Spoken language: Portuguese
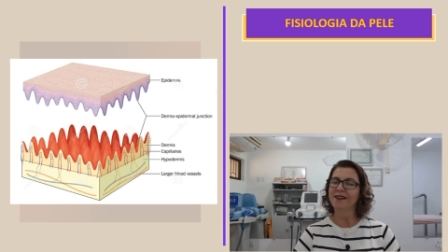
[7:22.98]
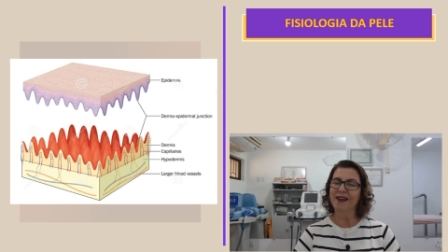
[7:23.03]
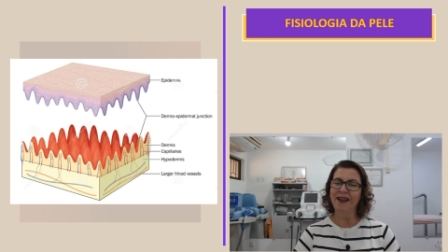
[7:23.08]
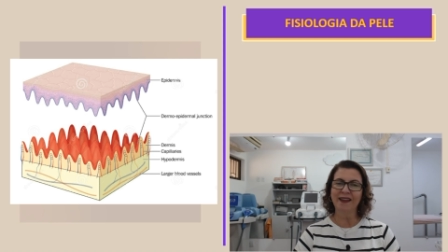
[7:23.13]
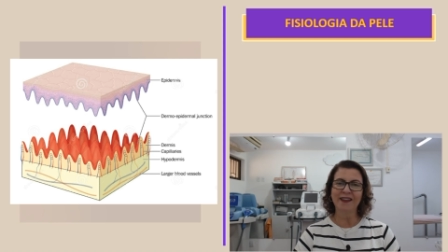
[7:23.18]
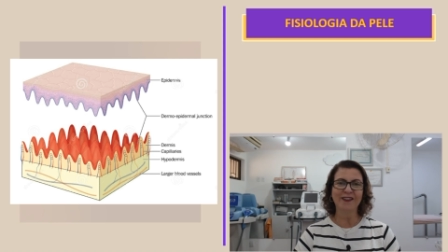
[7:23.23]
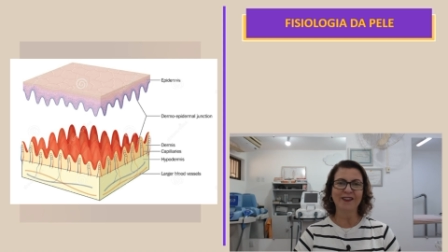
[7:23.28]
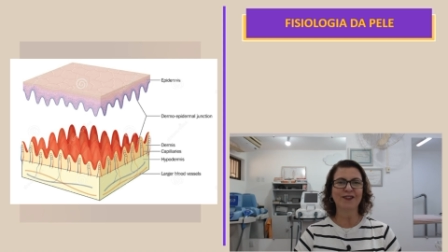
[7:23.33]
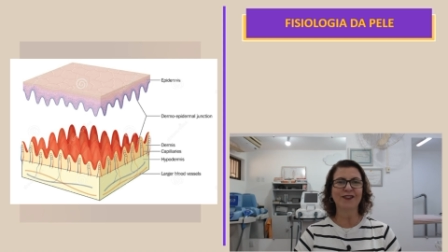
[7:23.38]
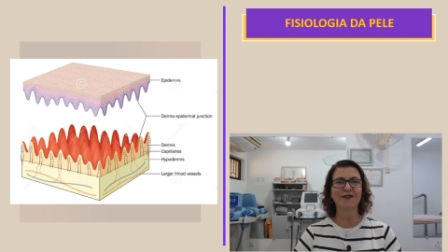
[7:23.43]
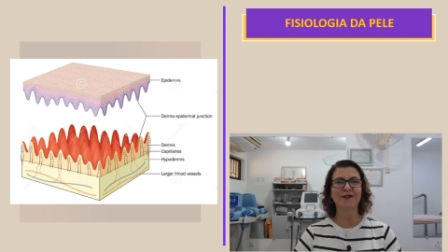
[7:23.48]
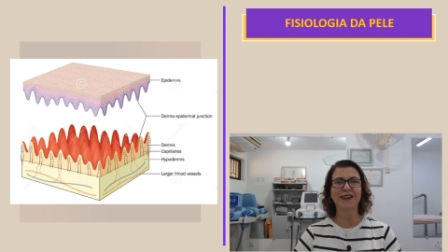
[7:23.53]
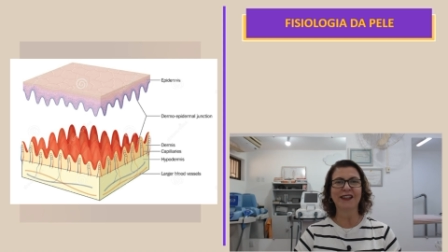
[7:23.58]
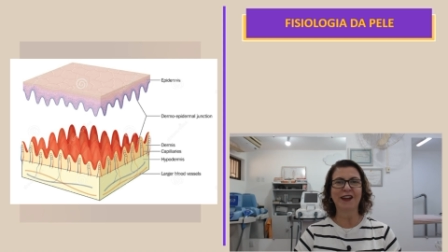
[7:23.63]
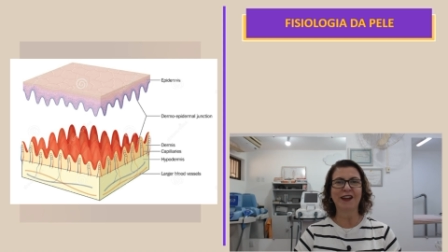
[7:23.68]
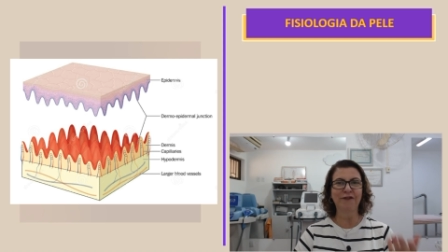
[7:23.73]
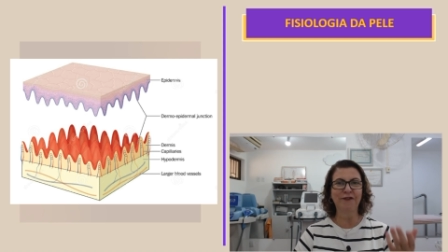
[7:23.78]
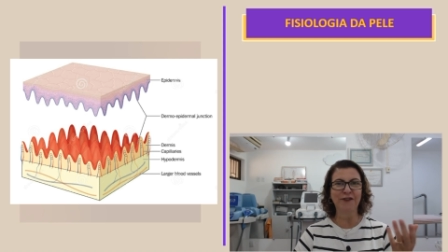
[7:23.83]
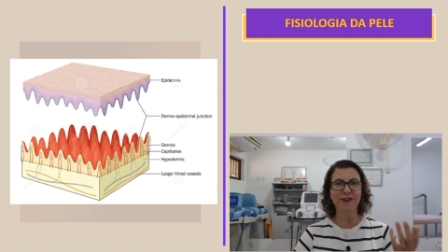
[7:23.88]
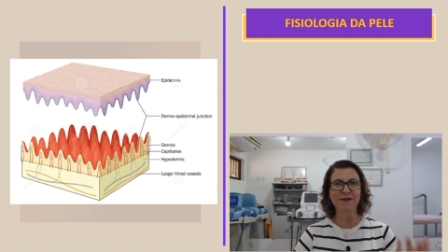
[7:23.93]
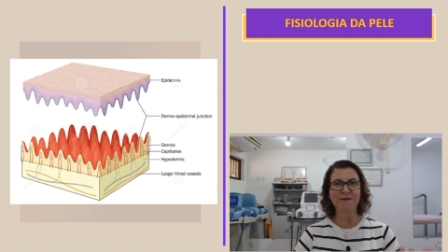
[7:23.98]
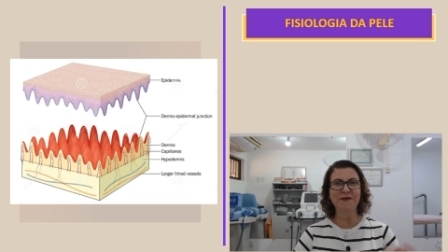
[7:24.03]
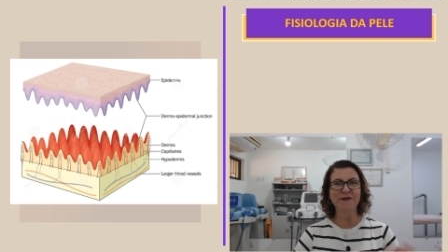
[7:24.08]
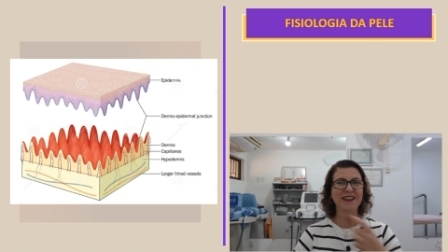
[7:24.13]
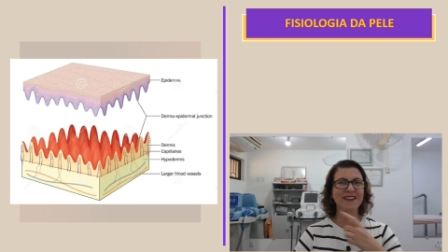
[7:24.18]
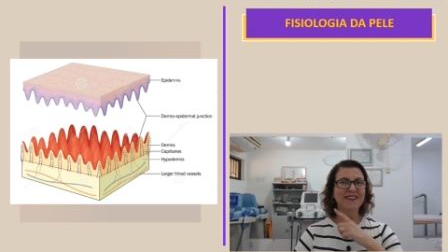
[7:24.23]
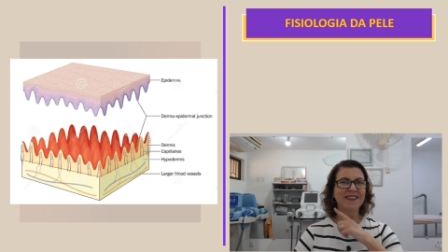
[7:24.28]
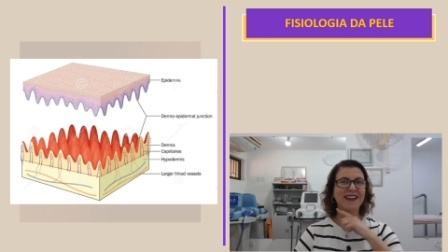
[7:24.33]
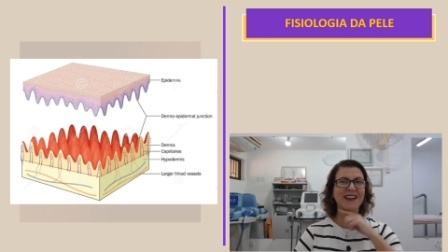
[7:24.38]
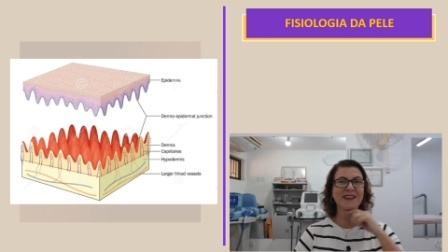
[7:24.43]
E é isso que vai dar
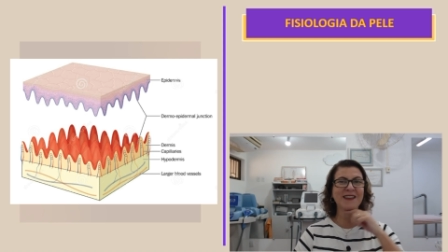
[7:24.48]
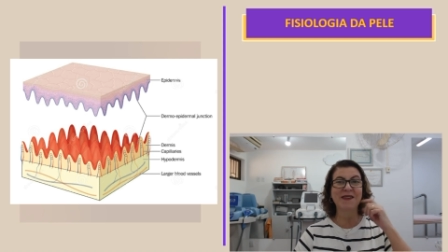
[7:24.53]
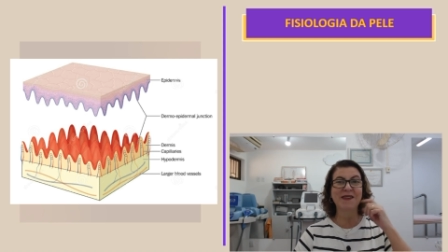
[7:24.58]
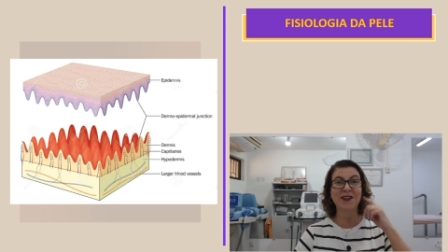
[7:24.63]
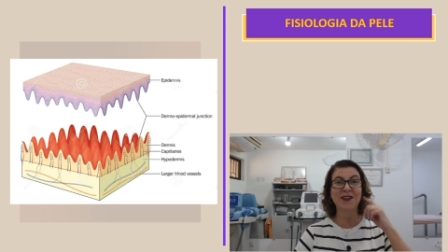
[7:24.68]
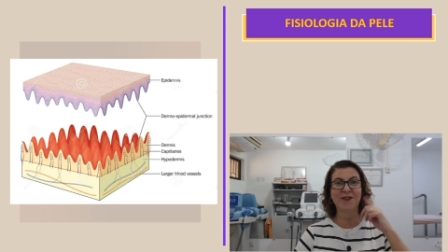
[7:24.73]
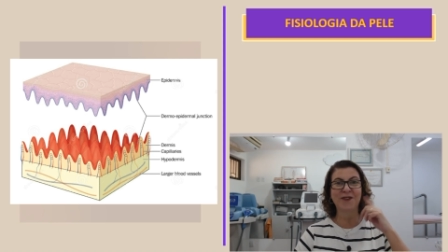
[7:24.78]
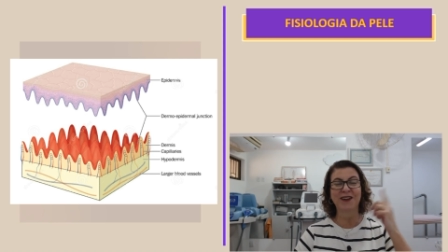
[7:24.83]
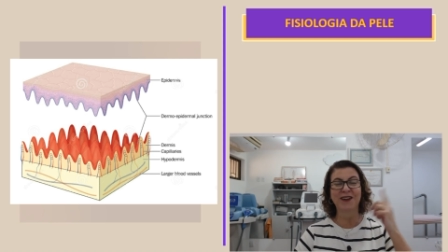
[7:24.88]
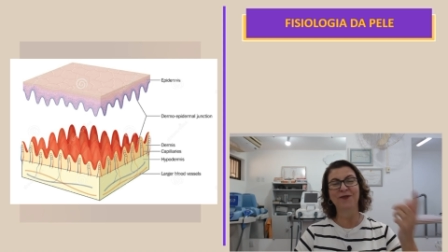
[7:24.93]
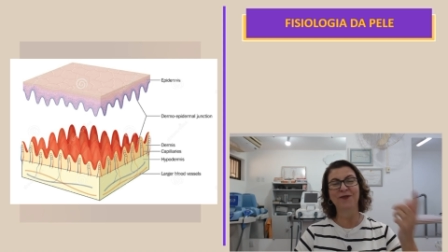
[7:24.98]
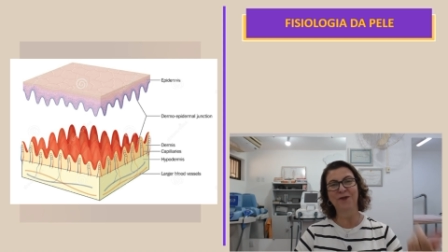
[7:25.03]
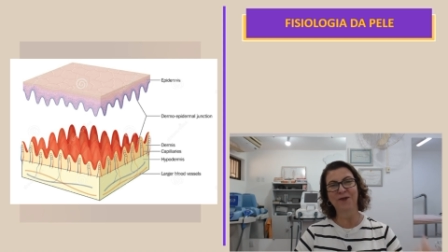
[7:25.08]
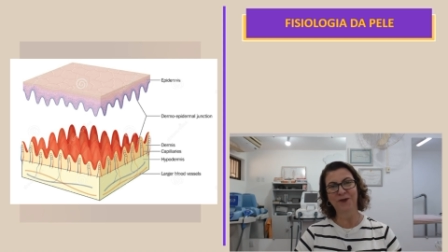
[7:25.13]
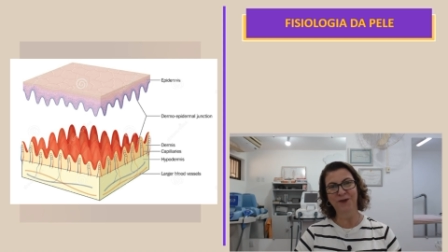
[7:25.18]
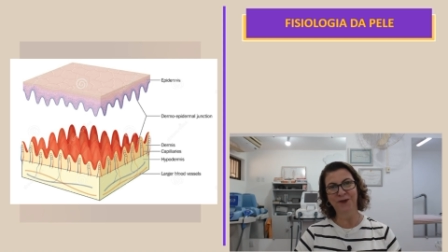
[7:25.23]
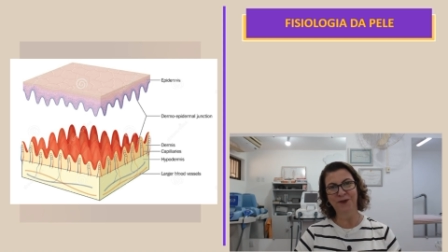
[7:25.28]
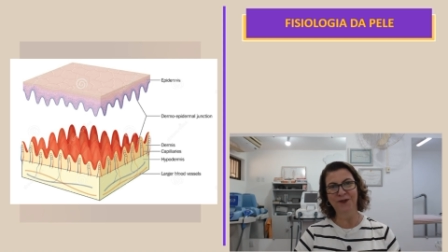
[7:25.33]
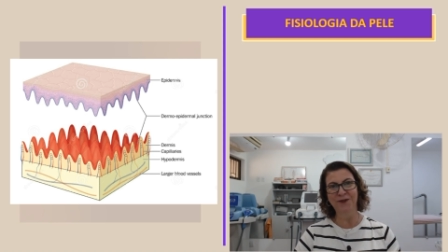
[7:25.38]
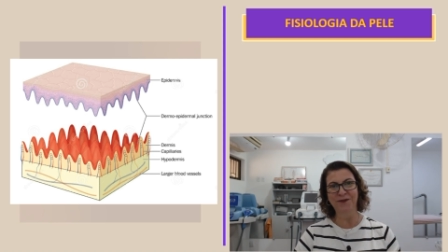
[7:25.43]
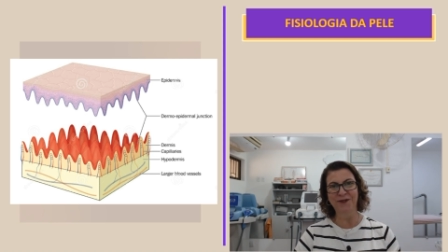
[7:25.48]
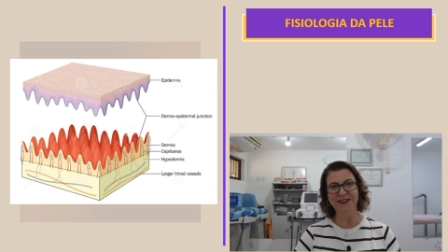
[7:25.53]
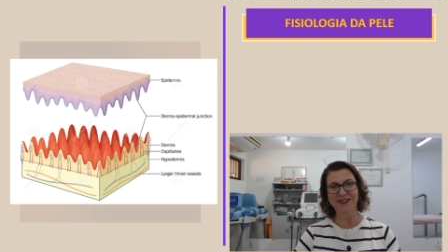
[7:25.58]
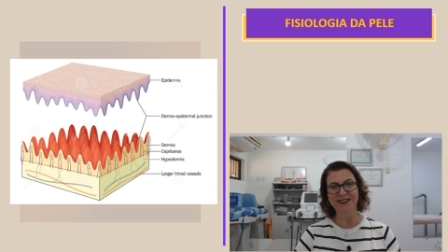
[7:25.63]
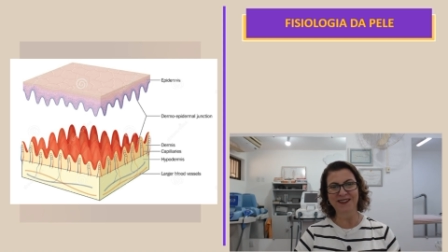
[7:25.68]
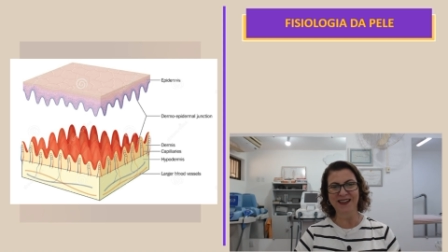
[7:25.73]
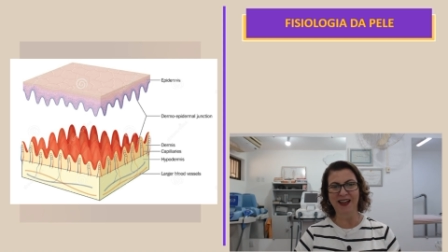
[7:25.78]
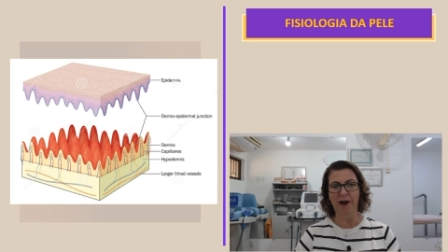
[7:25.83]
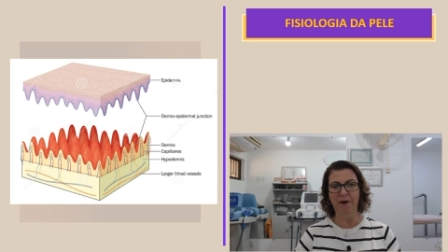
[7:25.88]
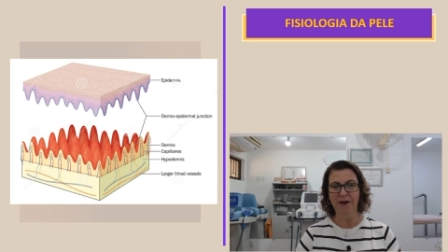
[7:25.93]
firmeza e melhora do contorno
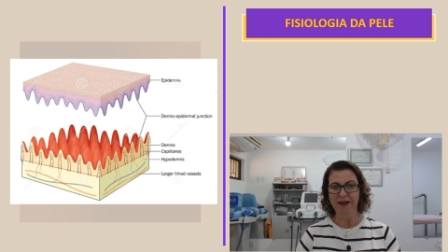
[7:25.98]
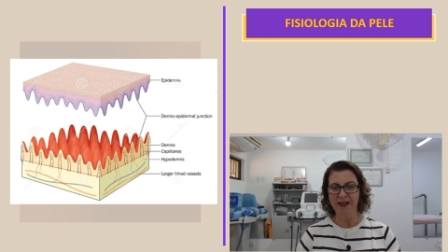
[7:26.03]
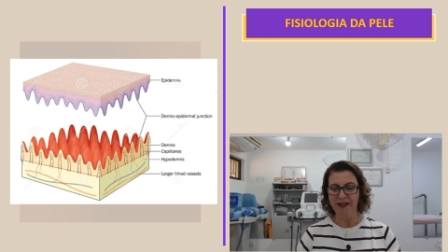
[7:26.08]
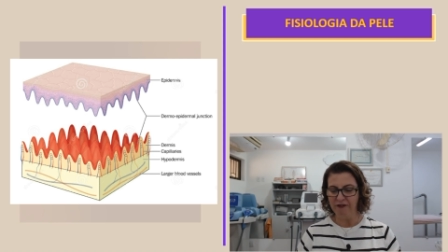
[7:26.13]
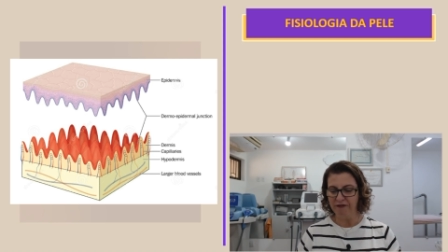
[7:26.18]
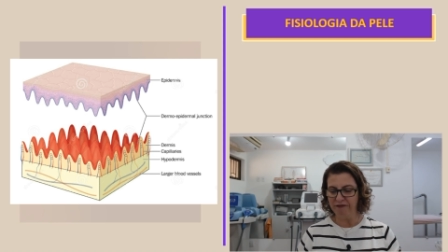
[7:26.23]
facial.